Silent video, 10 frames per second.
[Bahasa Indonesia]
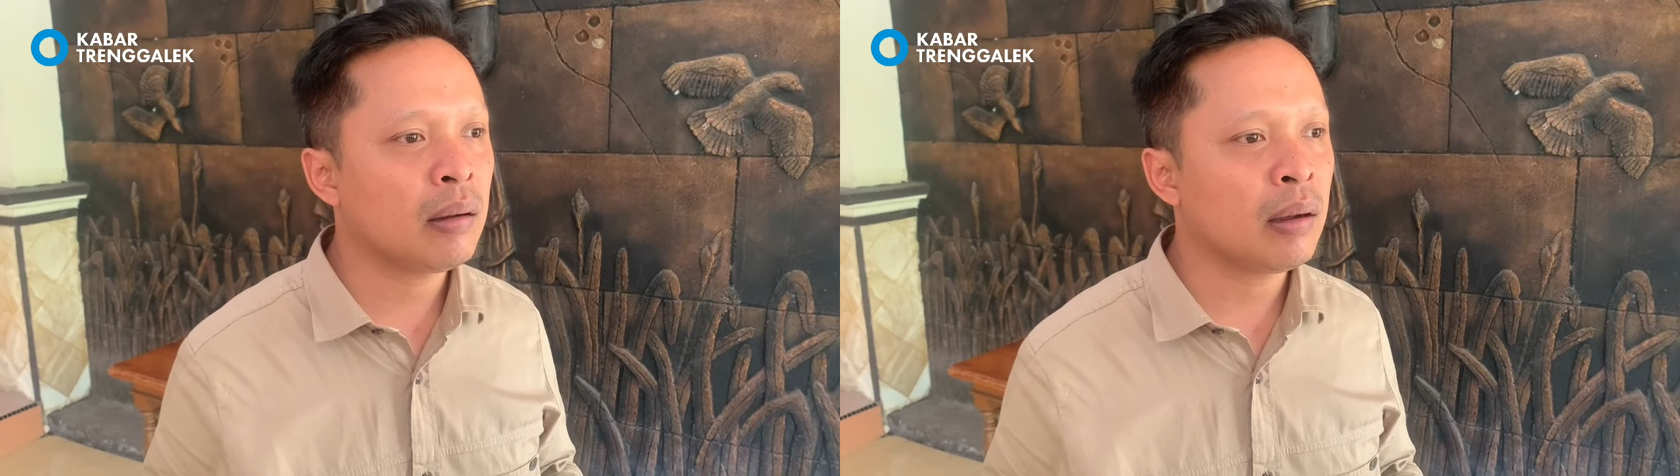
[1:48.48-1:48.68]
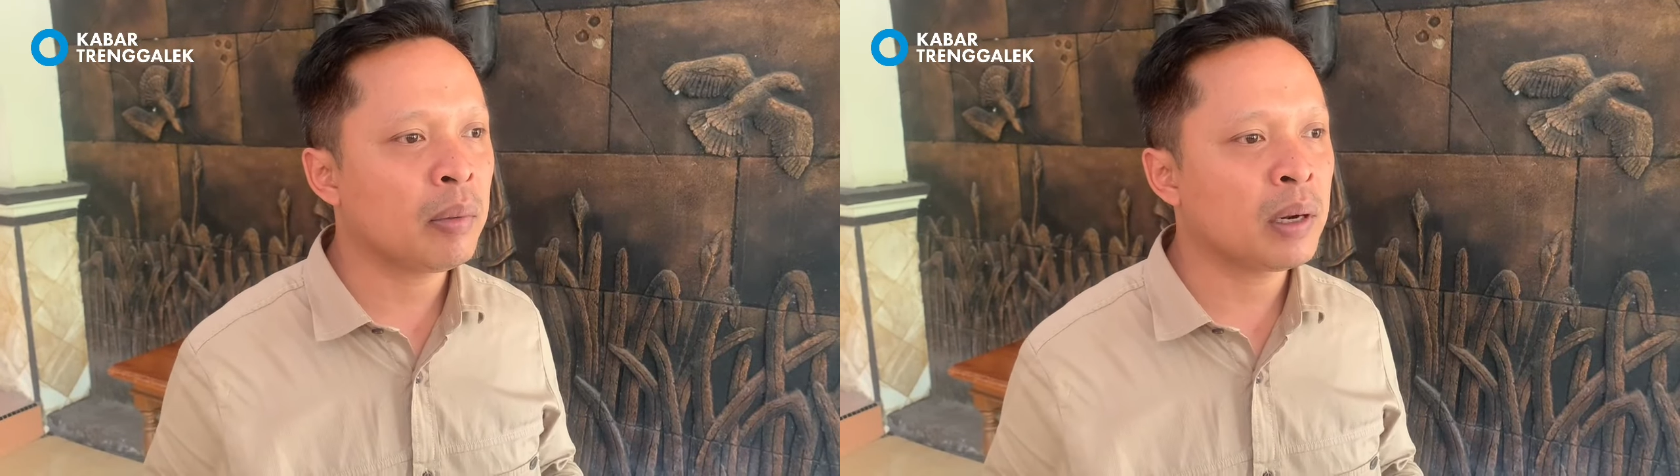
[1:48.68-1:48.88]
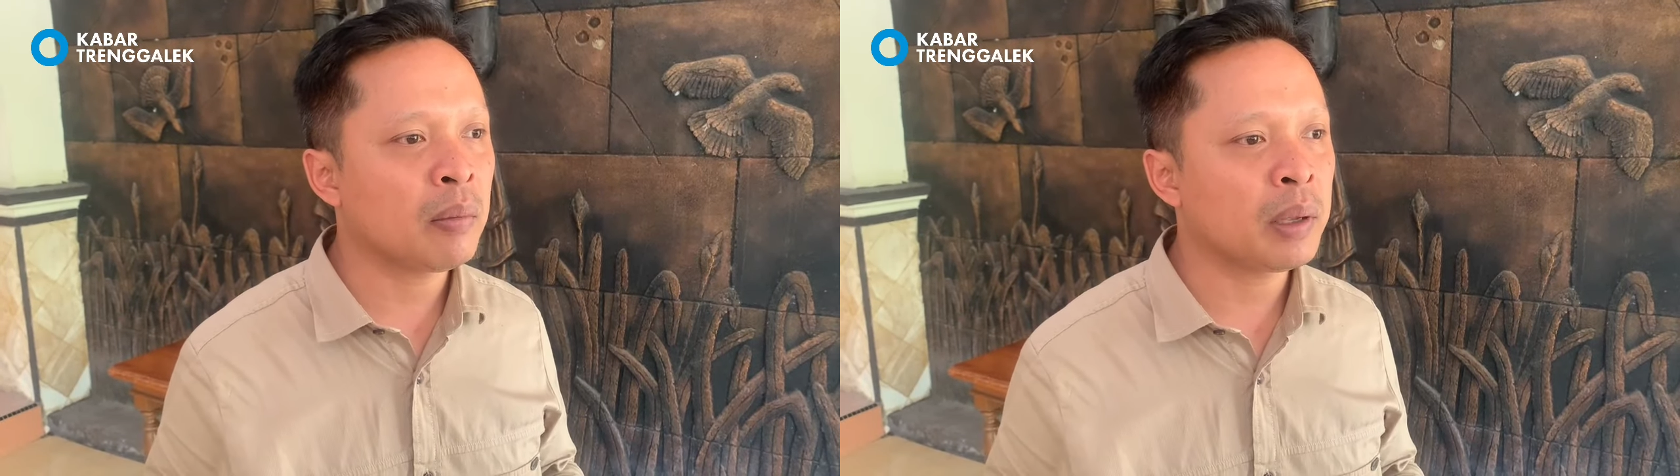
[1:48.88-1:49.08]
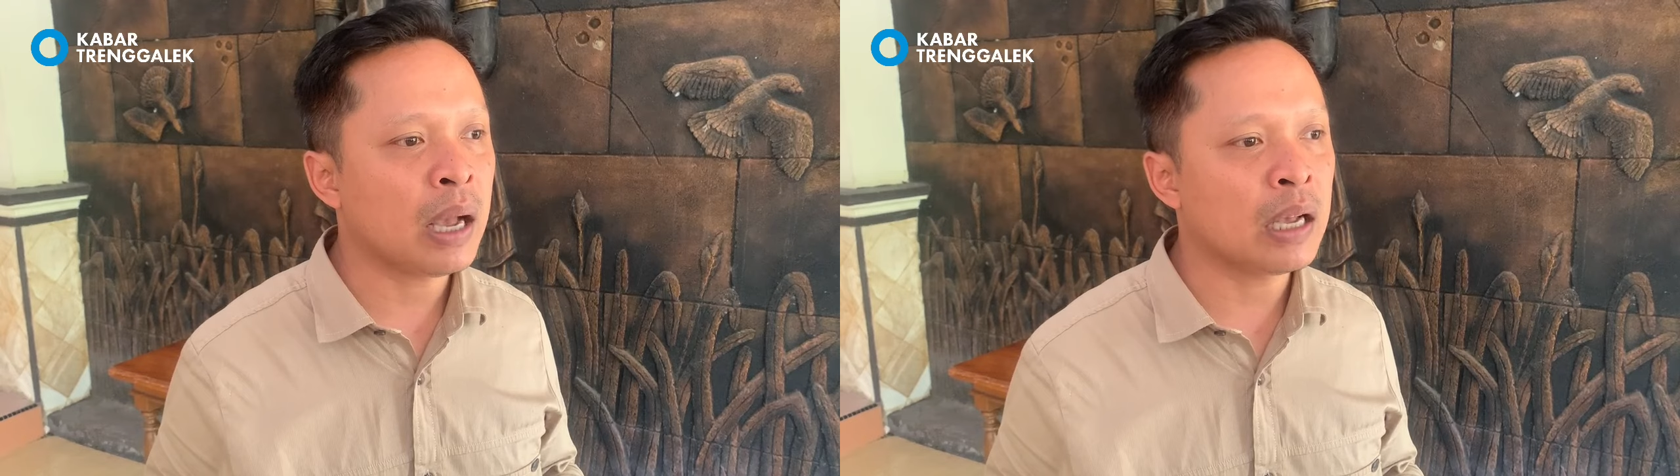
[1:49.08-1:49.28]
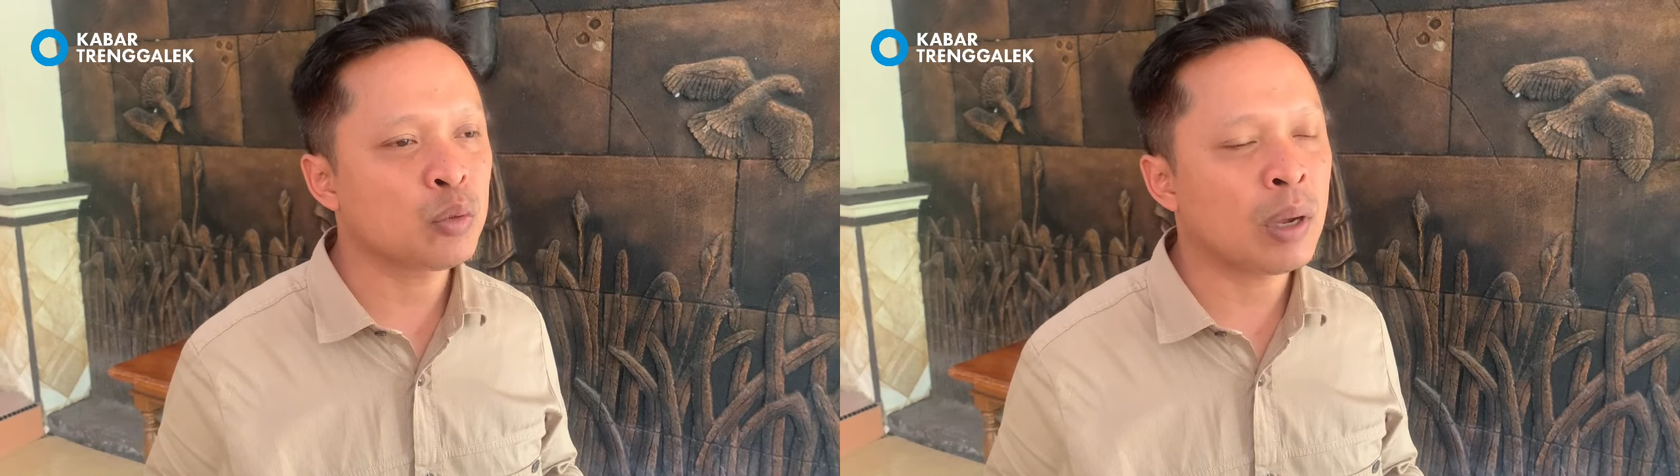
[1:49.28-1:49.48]
apa namanya
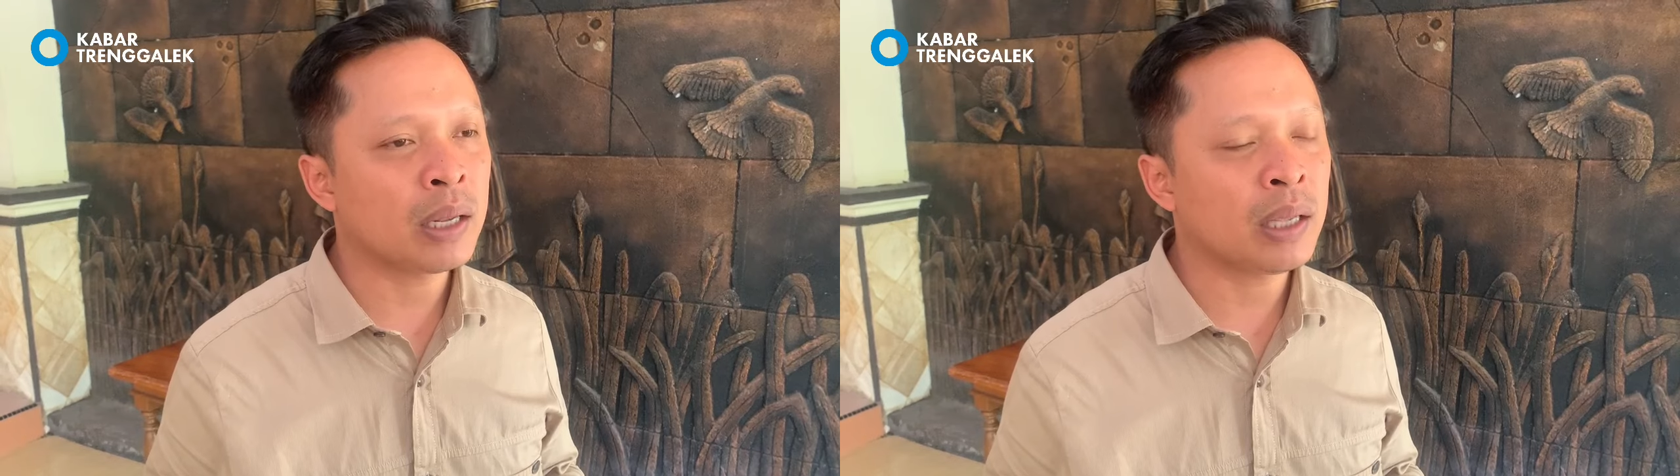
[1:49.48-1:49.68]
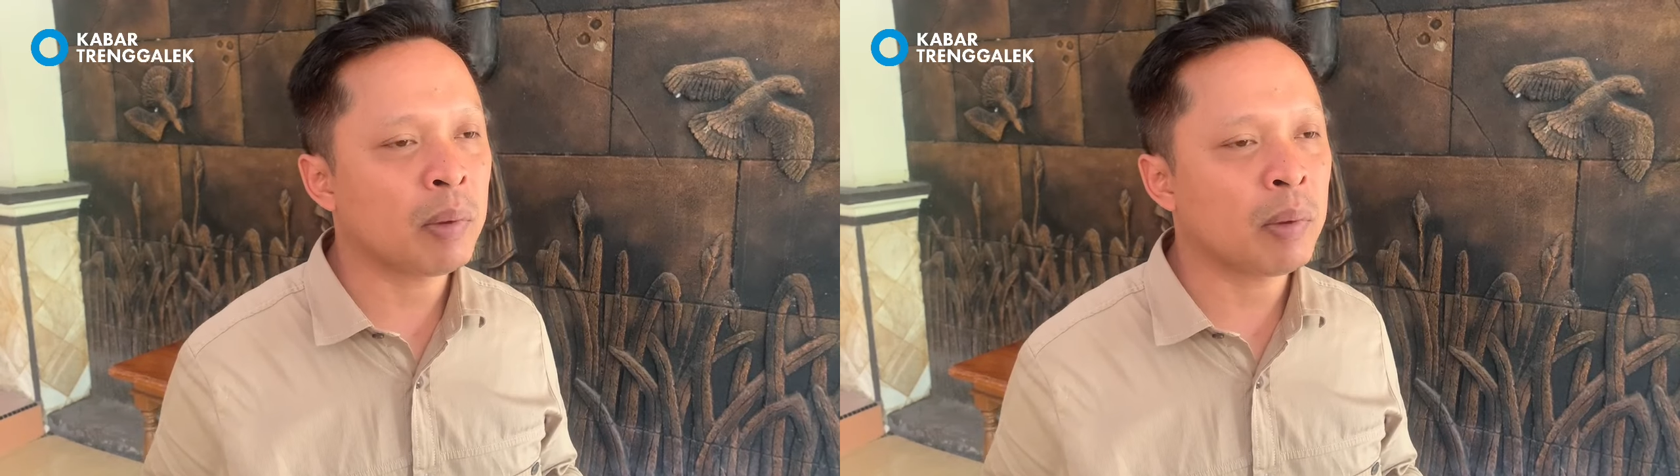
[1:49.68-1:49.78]
hak suaranya